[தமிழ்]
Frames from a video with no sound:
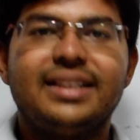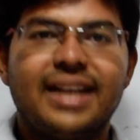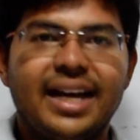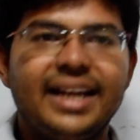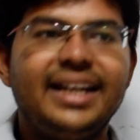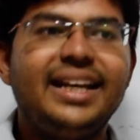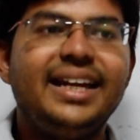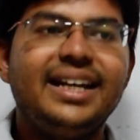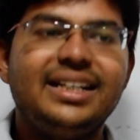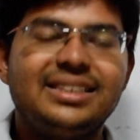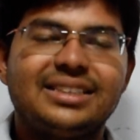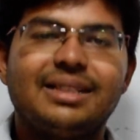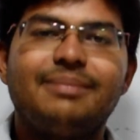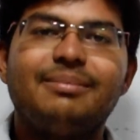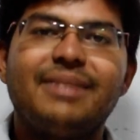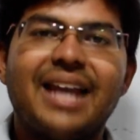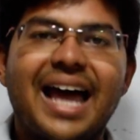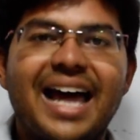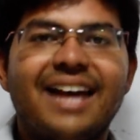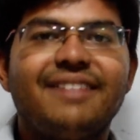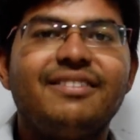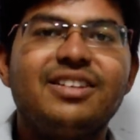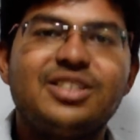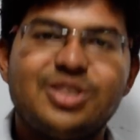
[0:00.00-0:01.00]
ஐ நீட் சம்
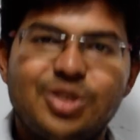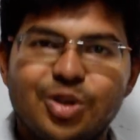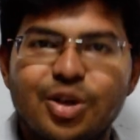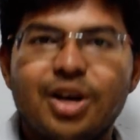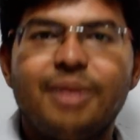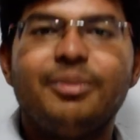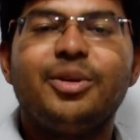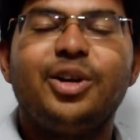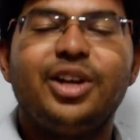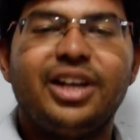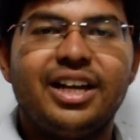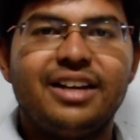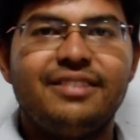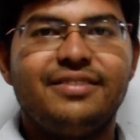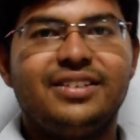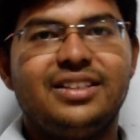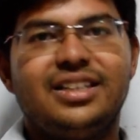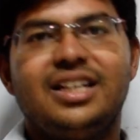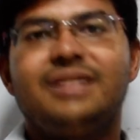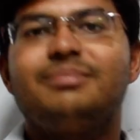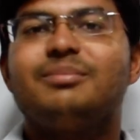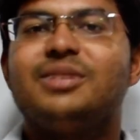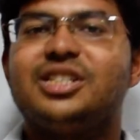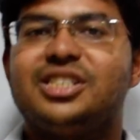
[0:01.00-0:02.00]
லாங்குவேஜ் டு கம்யூனிகேட்
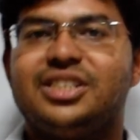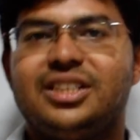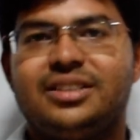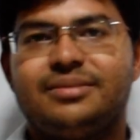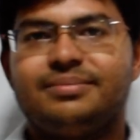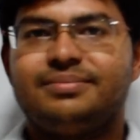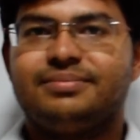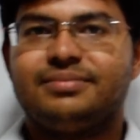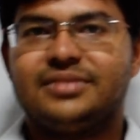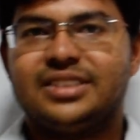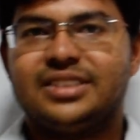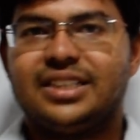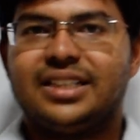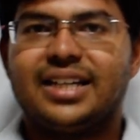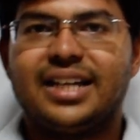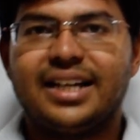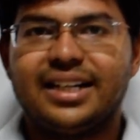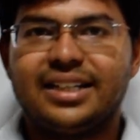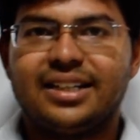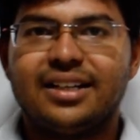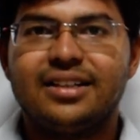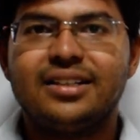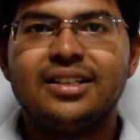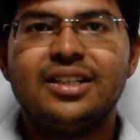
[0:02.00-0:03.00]
வித் தட் மெஷின்
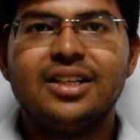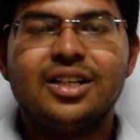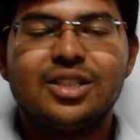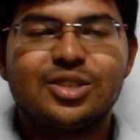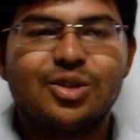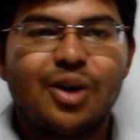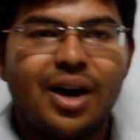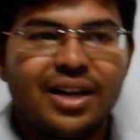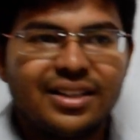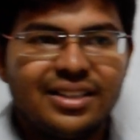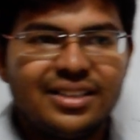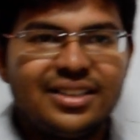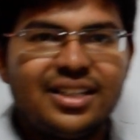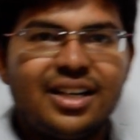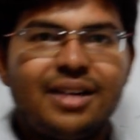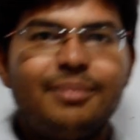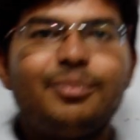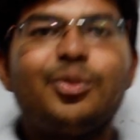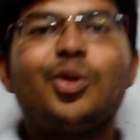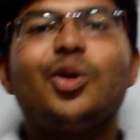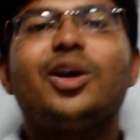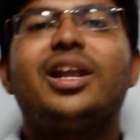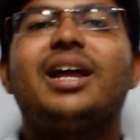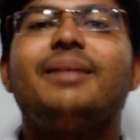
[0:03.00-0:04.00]
கரெக்டாக ஸோ அதுதான்
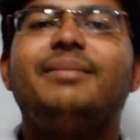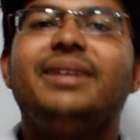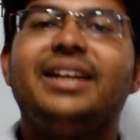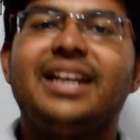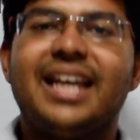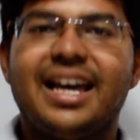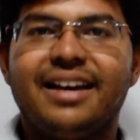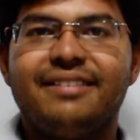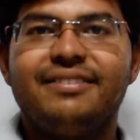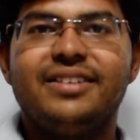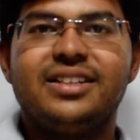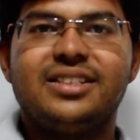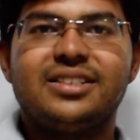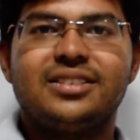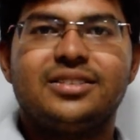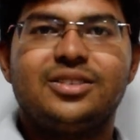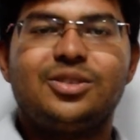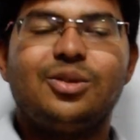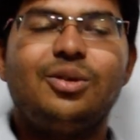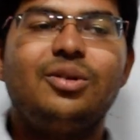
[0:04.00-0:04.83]
ப்ரோக்ராமிங் லாங்குவேஜ் ஸோ